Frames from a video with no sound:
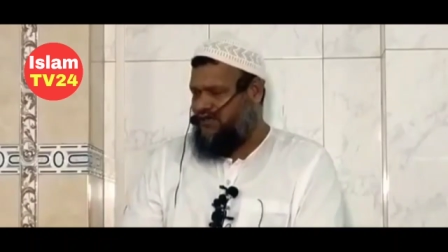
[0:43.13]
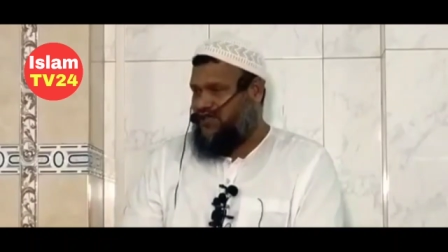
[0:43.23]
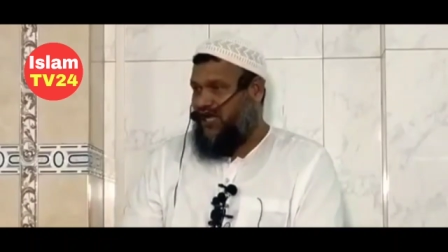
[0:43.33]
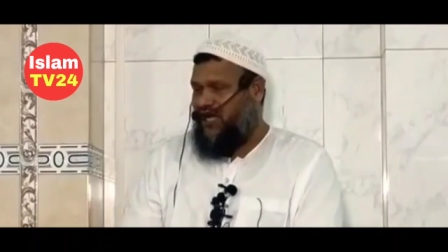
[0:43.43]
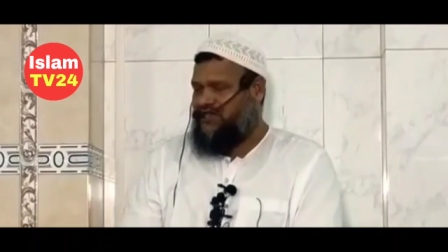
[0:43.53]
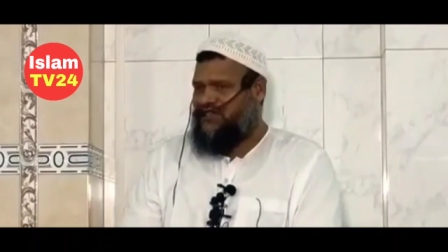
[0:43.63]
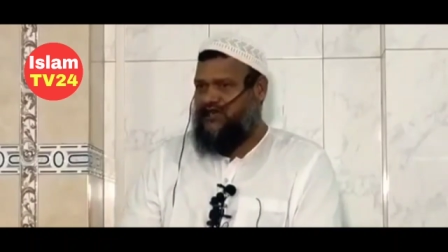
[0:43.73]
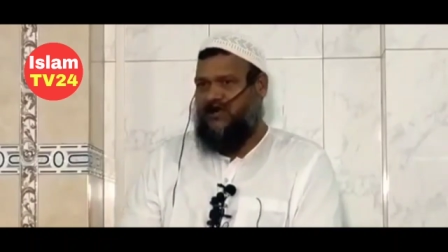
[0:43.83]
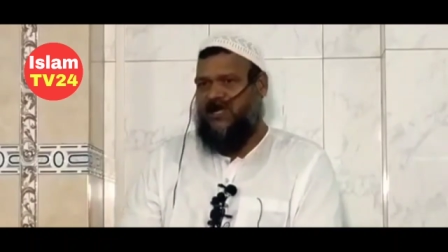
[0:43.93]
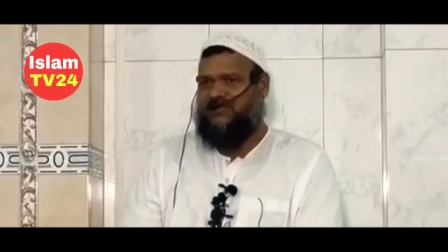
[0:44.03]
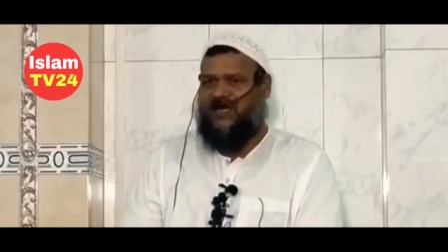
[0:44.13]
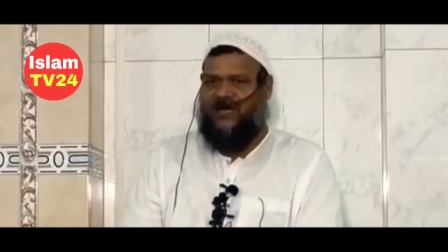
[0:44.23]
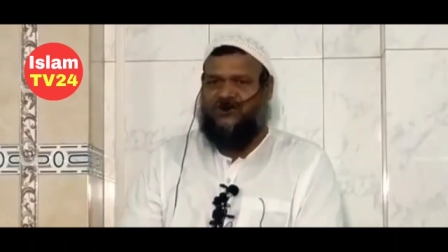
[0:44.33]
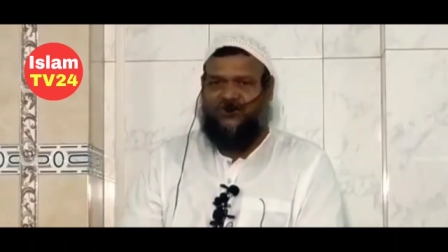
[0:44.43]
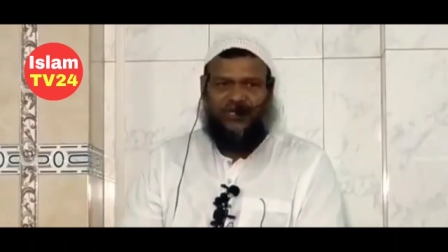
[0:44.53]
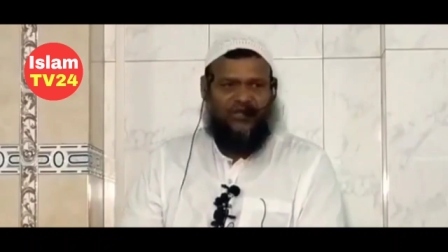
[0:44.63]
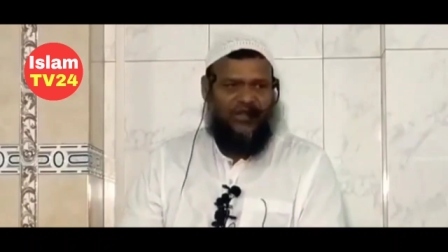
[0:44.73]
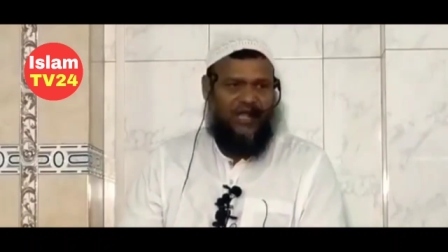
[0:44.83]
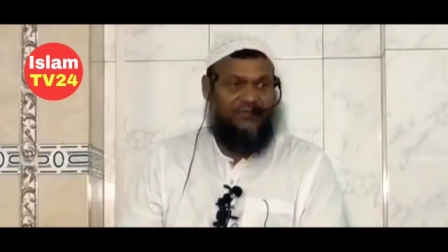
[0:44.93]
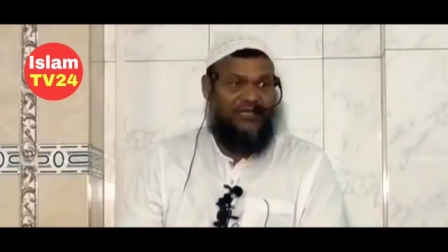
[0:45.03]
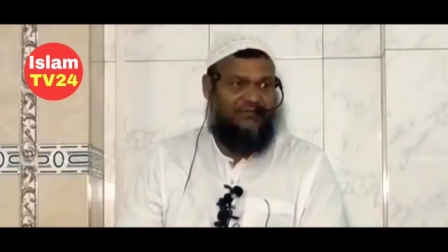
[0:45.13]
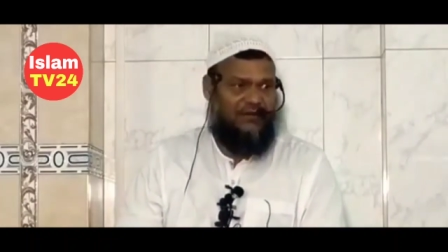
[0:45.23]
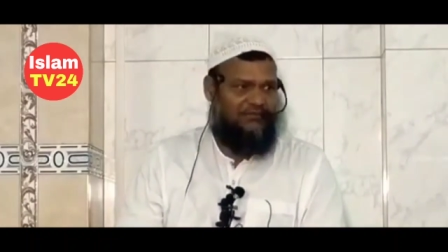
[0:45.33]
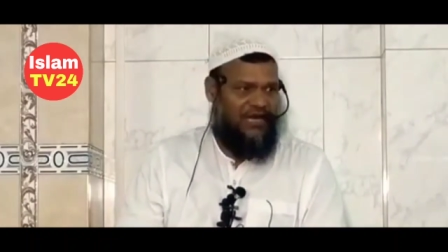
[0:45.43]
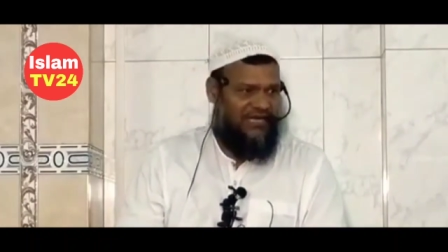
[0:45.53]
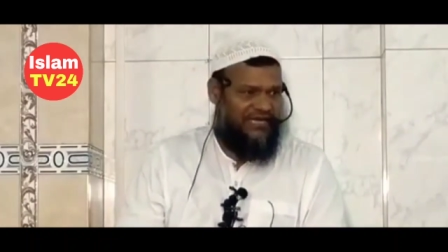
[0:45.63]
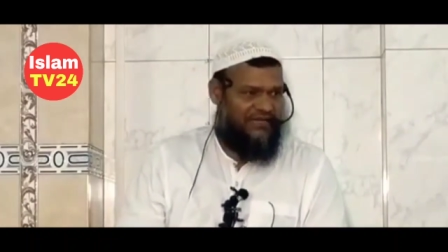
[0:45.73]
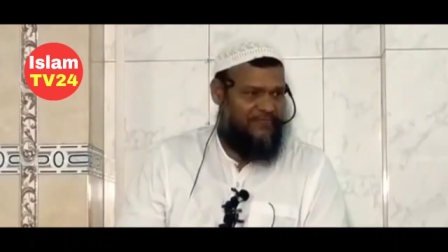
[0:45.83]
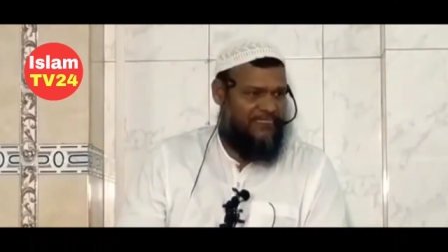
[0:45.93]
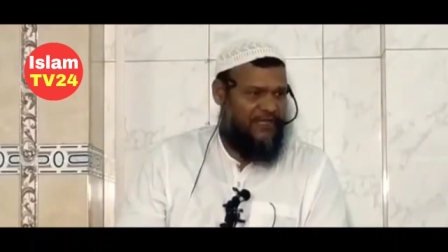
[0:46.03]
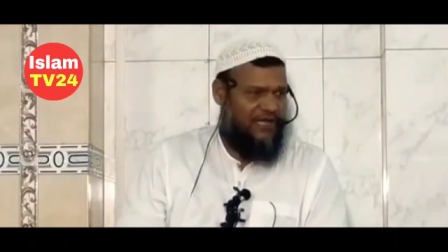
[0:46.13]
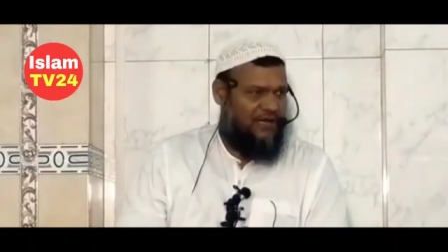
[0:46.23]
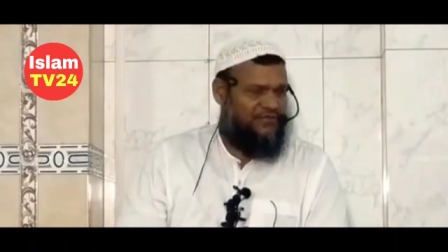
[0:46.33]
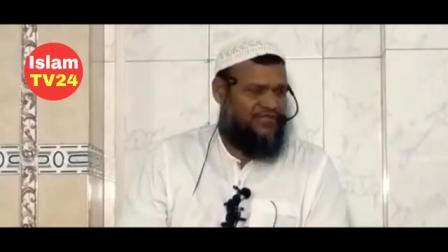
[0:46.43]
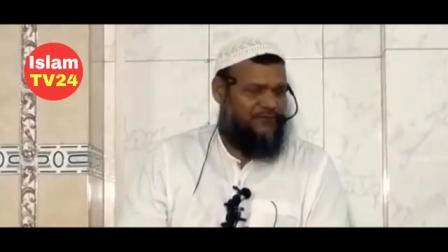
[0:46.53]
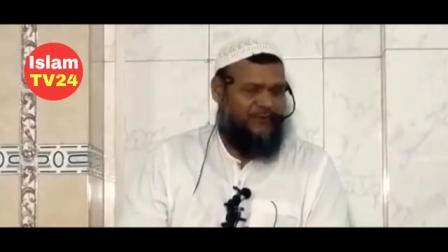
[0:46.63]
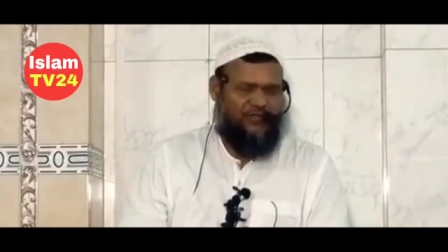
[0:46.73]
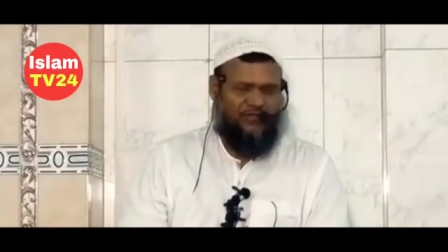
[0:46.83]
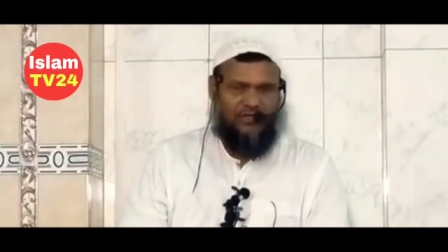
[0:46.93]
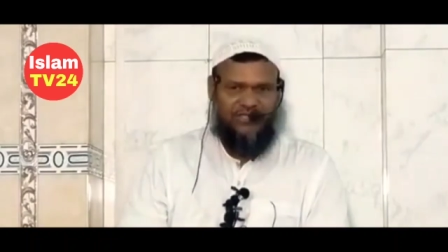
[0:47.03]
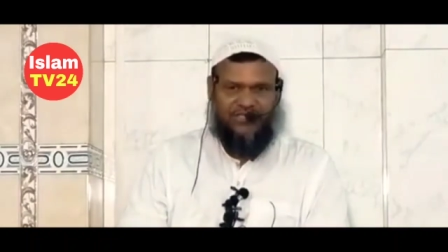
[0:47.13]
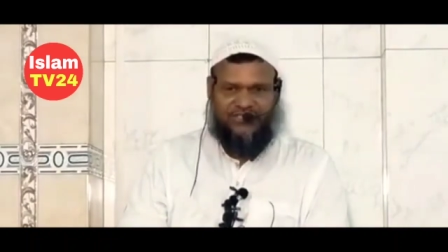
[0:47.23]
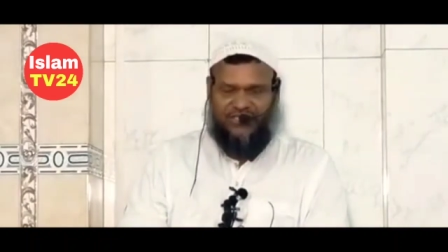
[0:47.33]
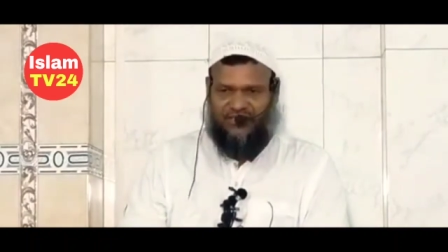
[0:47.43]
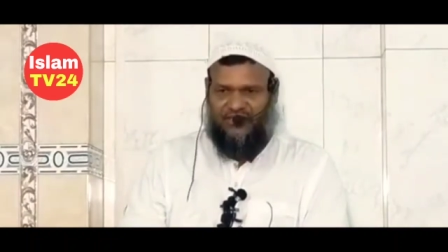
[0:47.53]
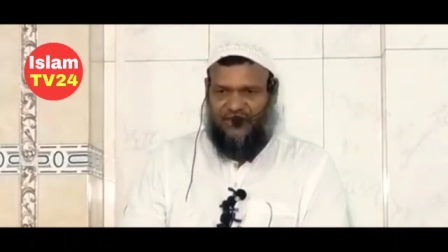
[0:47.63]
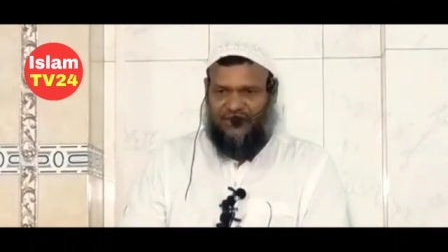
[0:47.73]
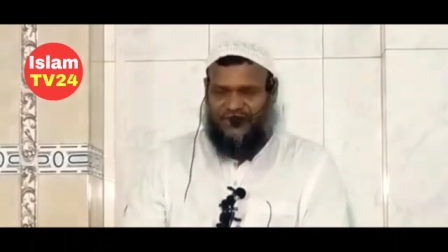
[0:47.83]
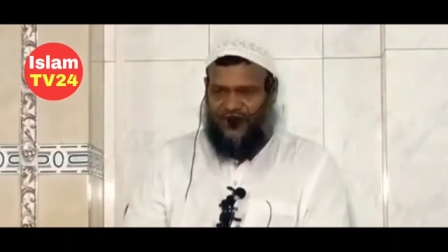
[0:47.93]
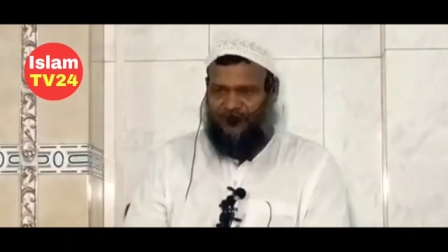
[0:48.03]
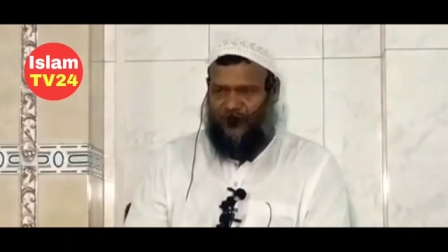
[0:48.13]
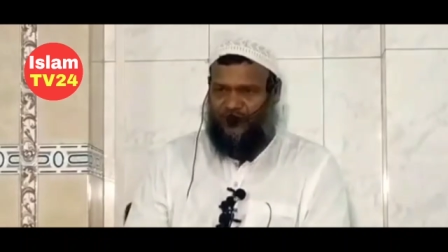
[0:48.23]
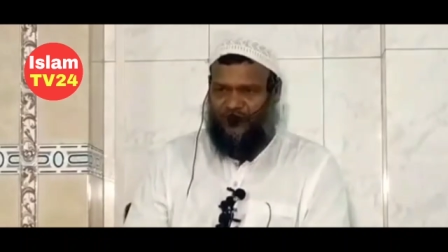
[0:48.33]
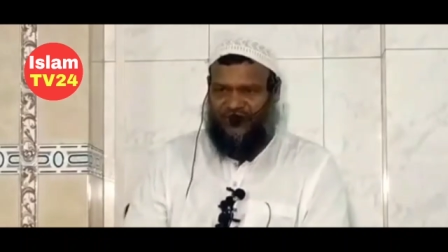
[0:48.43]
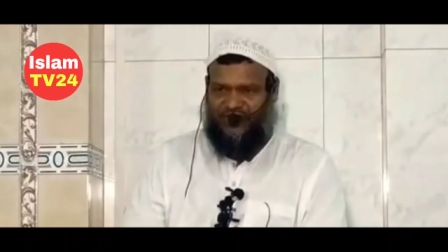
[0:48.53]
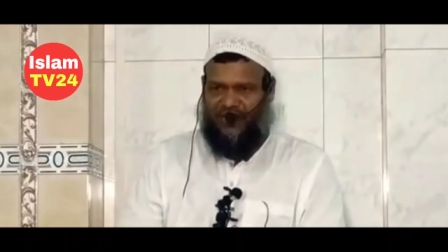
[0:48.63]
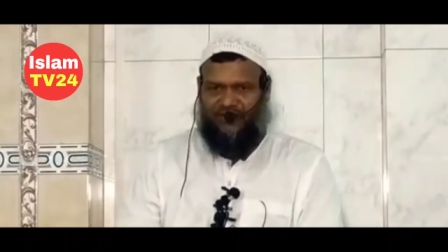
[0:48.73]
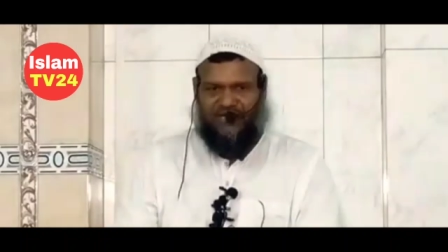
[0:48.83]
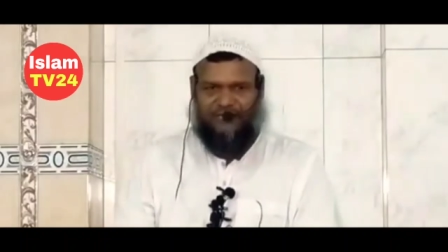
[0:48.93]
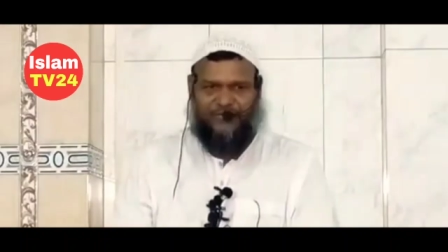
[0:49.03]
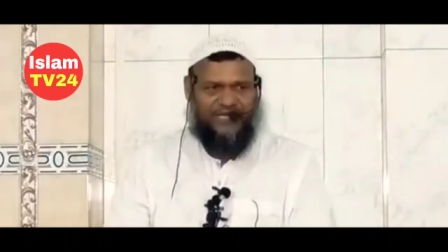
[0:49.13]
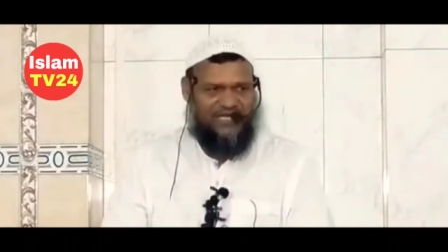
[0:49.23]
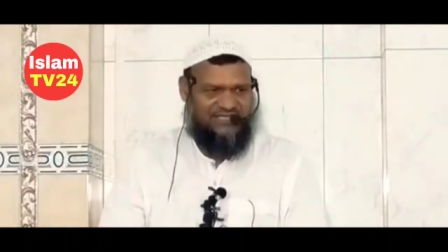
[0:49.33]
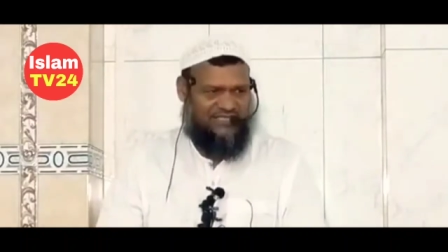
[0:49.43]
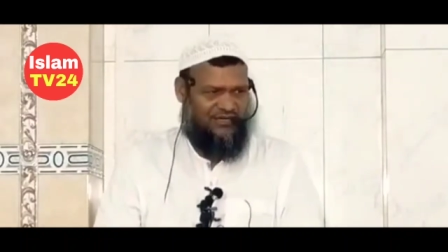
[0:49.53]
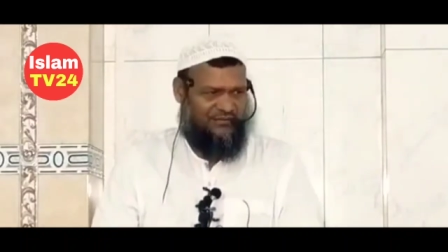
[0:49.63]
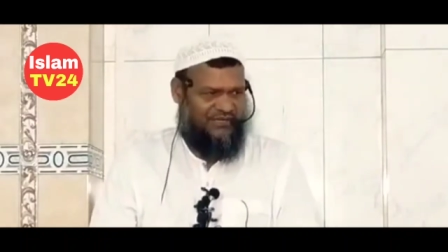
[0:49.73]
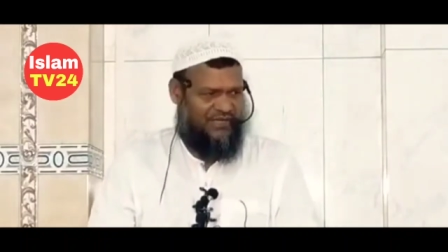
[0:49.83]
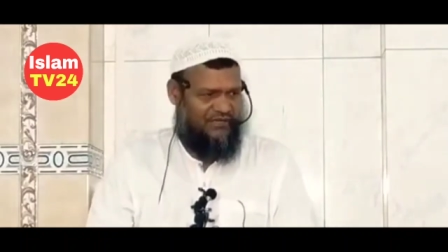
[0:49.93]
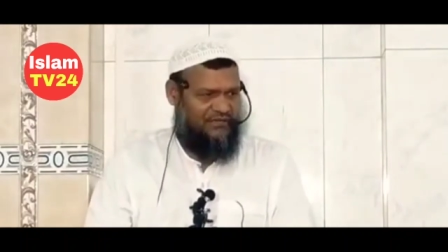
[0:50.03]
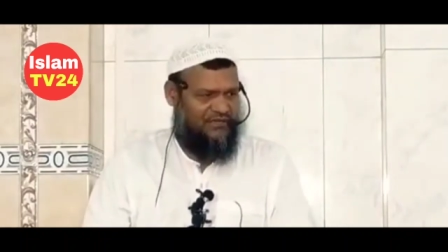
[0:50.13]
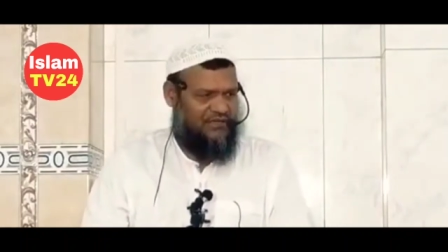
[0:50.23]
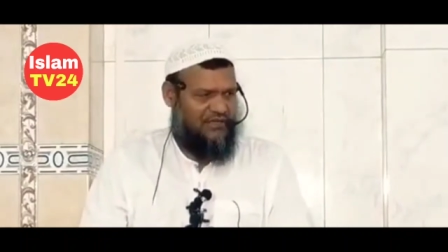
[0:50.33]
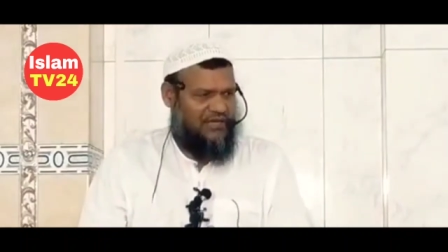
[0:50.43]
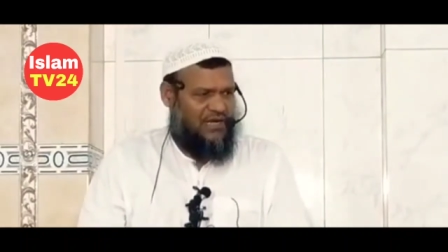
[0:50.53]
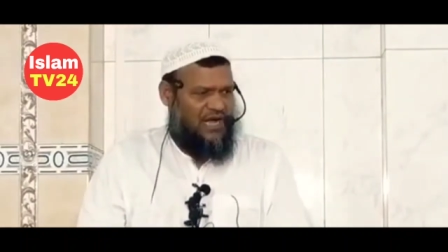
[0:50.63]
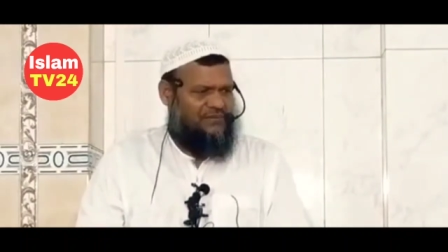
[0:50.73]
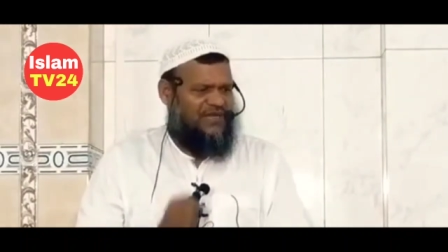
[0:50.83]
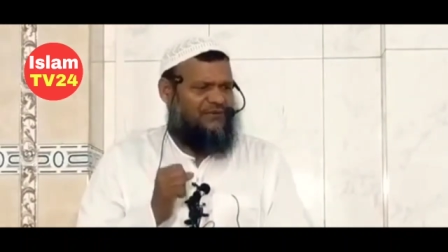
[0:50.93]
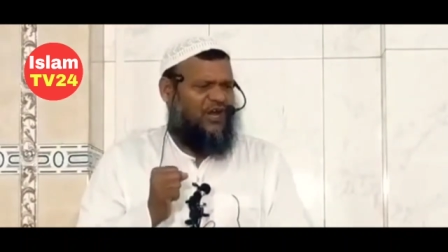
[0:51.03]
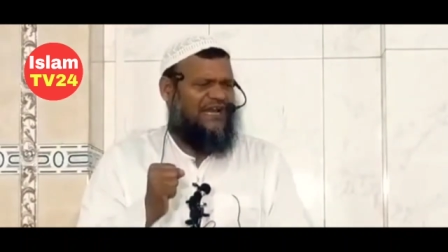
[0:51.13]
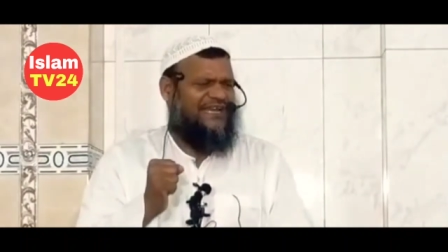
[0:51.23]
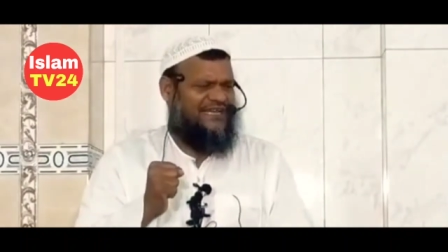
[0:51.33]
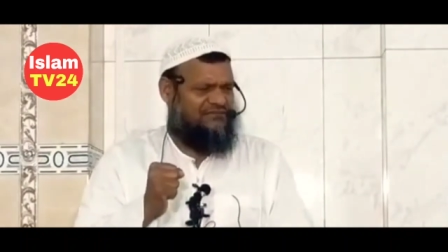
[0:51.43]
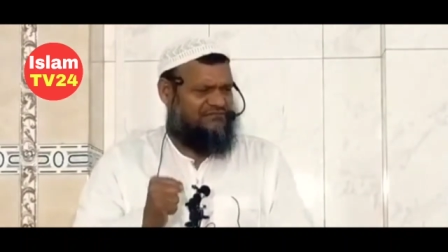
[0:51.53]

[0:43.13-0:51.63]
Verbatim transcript: যারা চিনো না তারা শুনে না আমি এমাম্মা মালিক আমি যে ফতো দিয়েছি সে ফতো থেকে আমাকে ফিরে আসতে হবে না আমি বলিনি